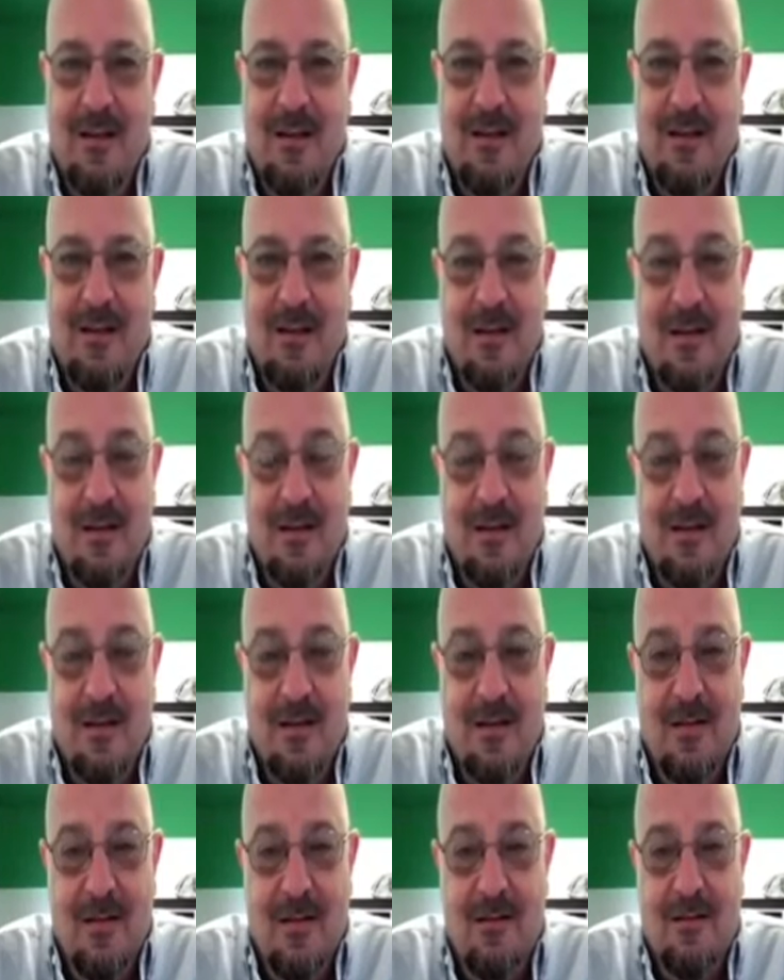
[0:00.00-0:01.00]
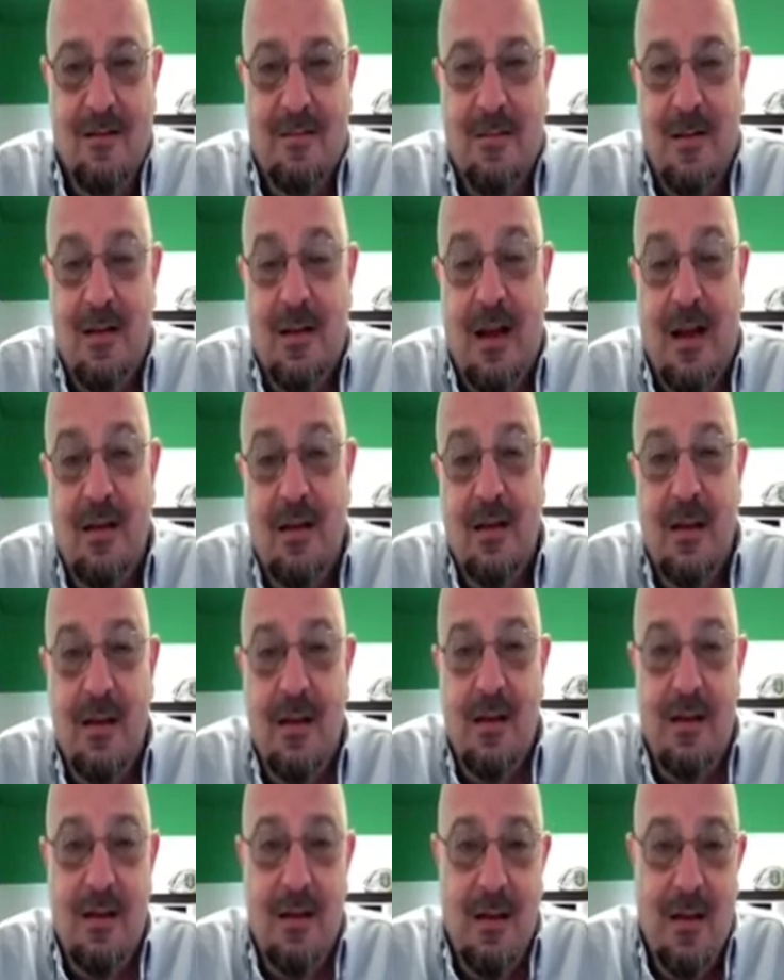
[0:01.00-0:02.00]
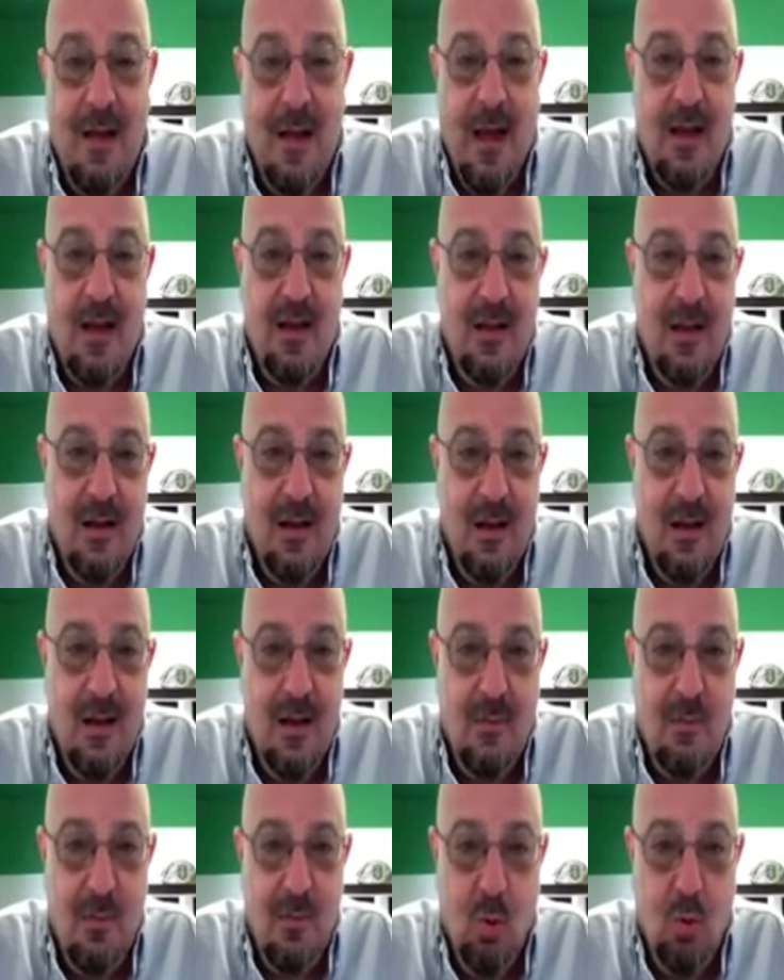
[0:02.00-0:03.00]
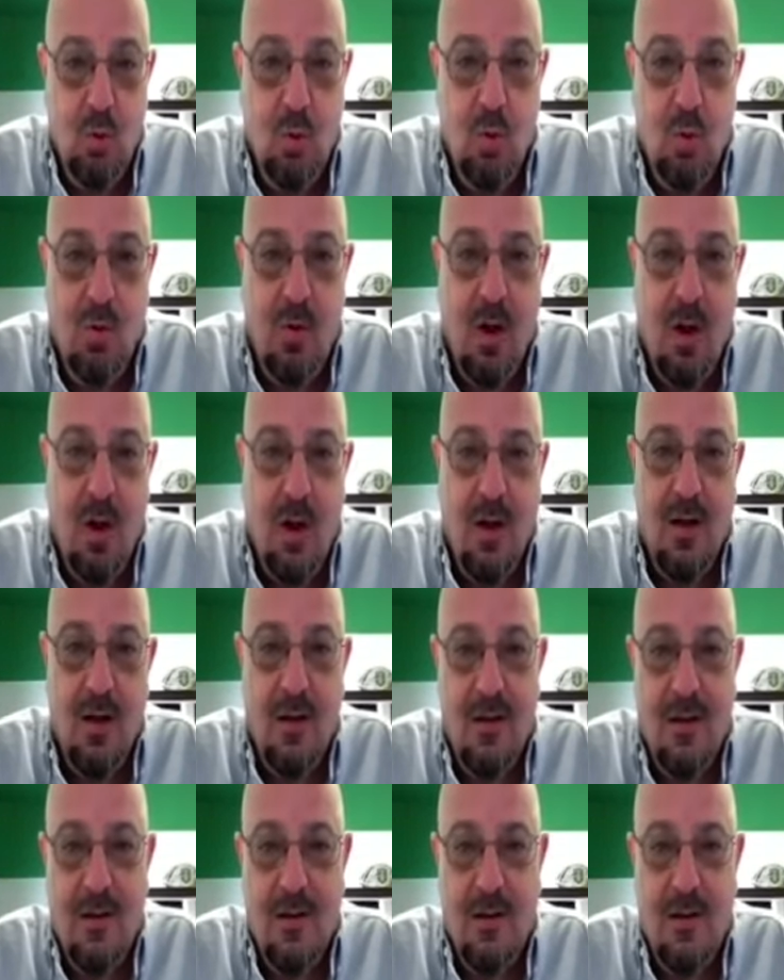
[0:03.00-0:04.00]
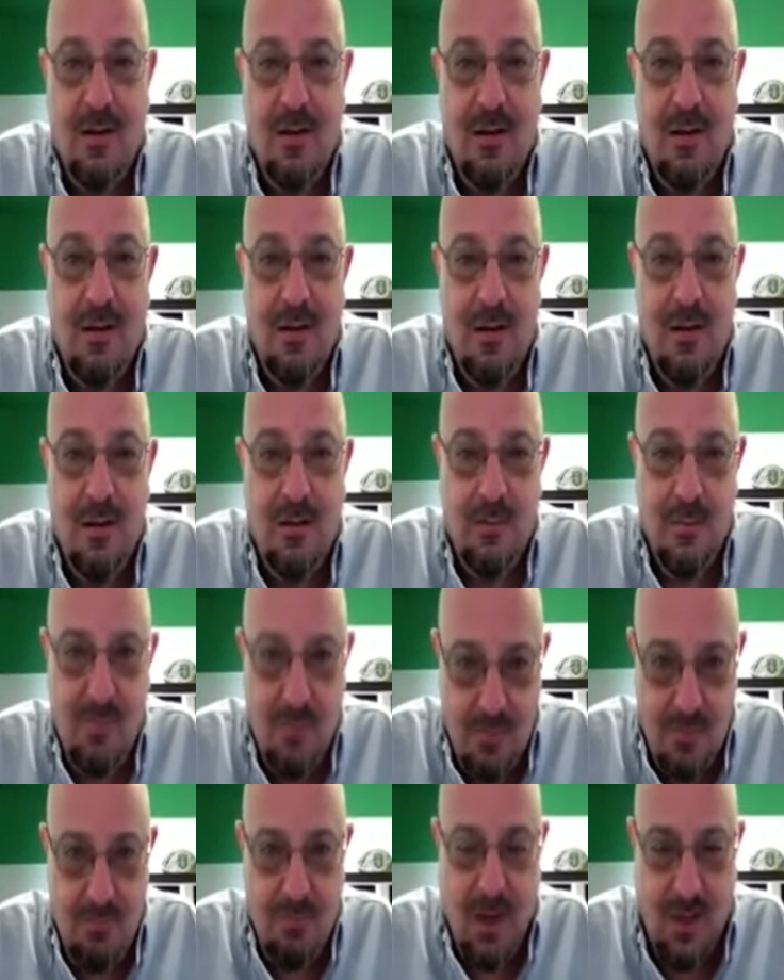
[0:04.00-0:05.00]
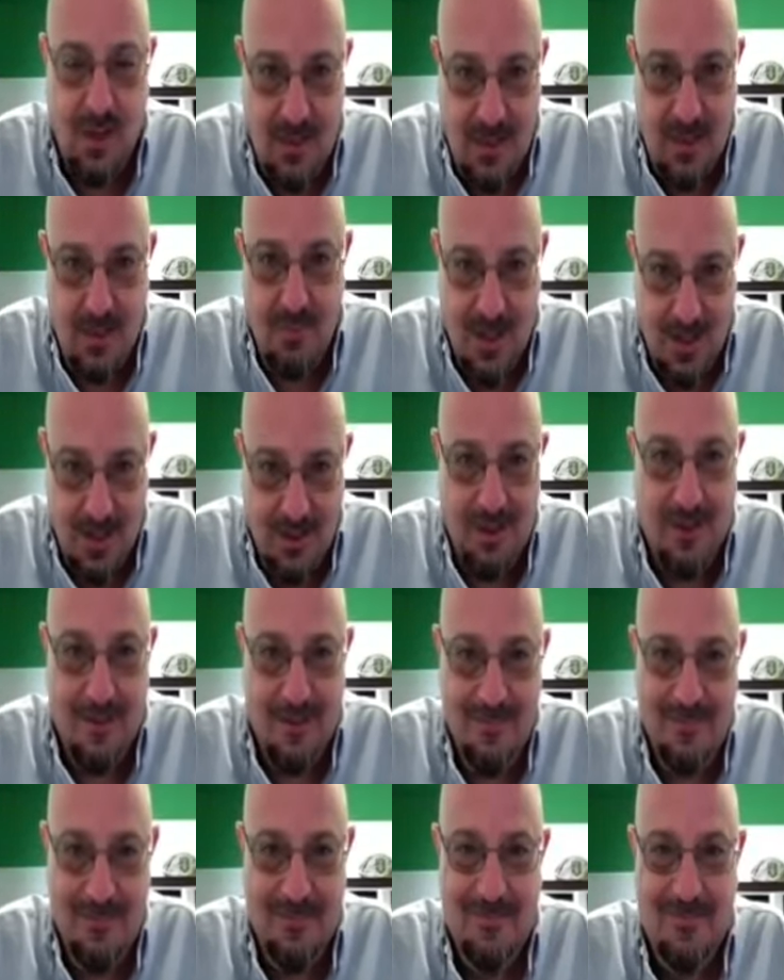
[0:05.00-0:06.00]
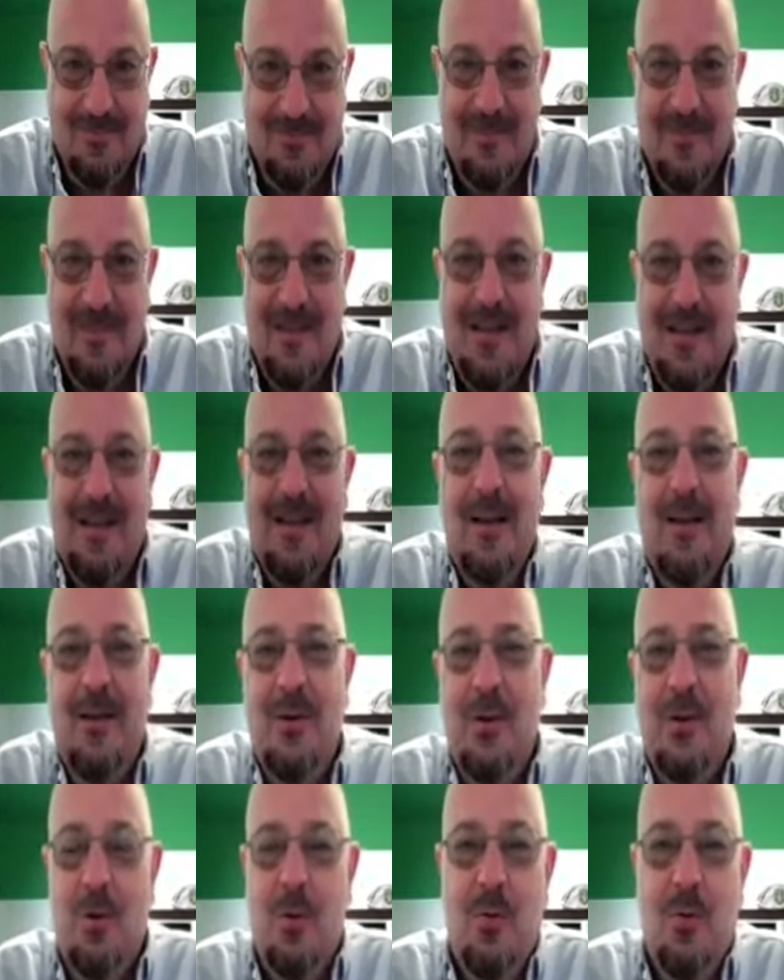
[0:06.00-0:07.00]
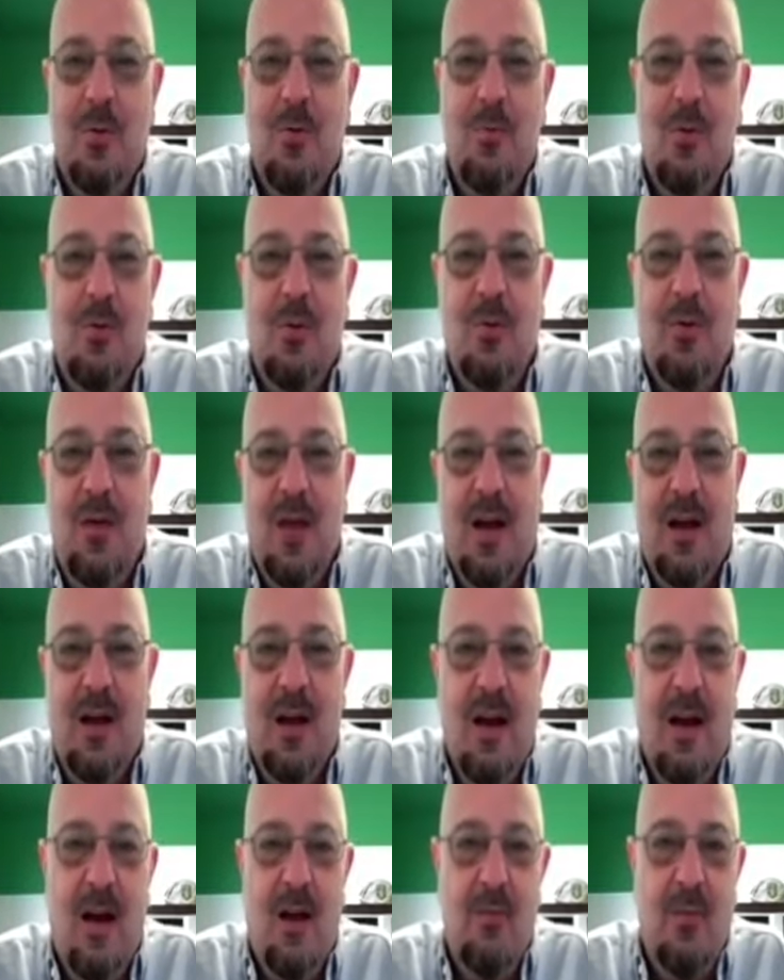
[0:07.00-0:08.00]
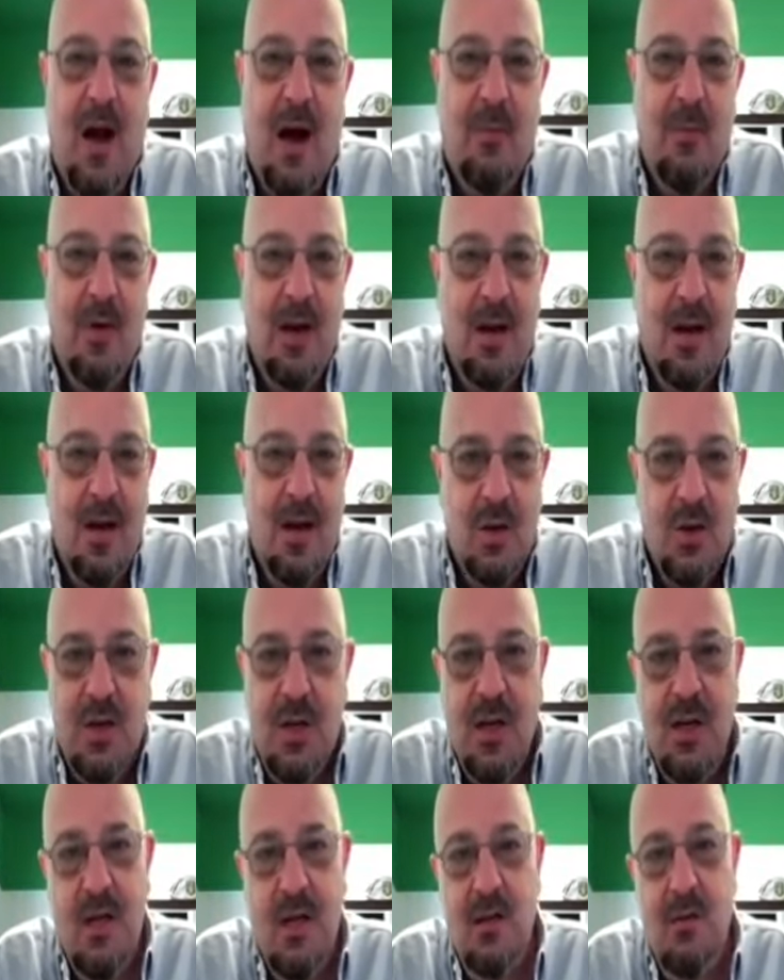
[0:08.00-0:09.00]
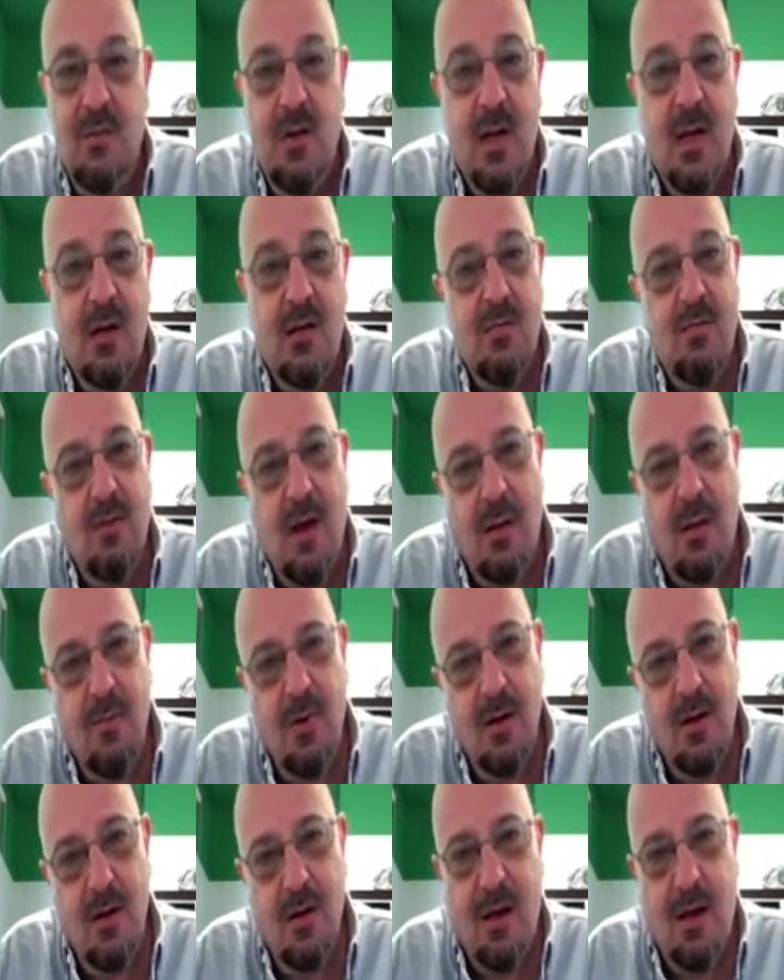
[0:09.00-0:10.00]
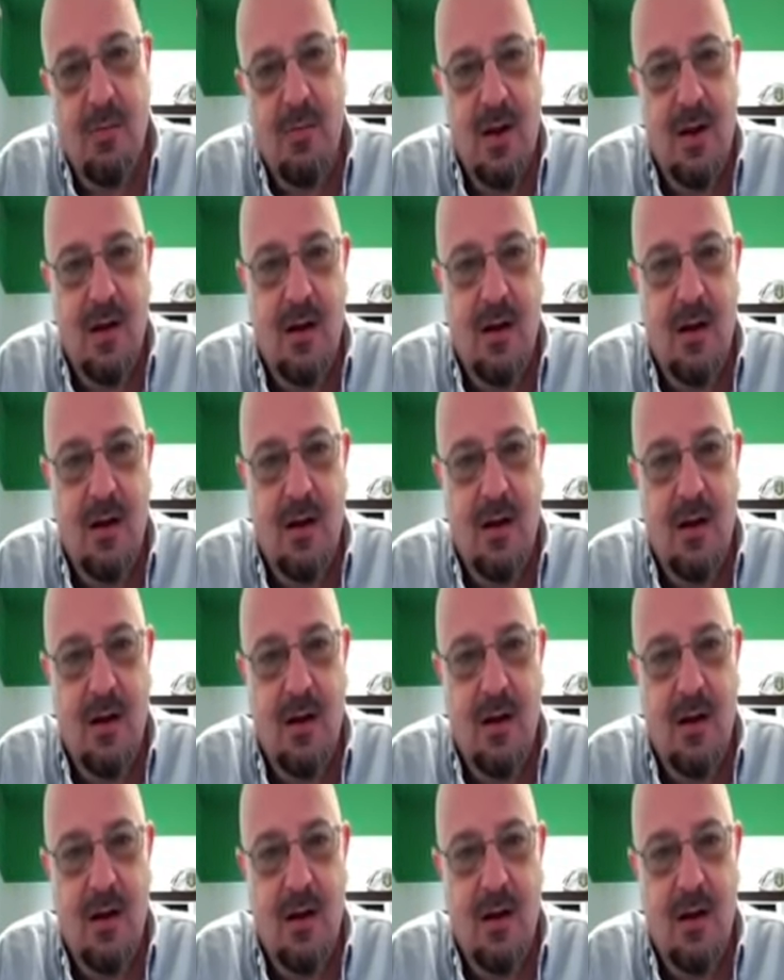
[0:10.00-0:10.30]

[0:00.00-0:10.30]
آه يعني هيدا موضوع بيحصل بكثره انه بكون في علاقه بعمر ال 20 يمكن بعمر كمان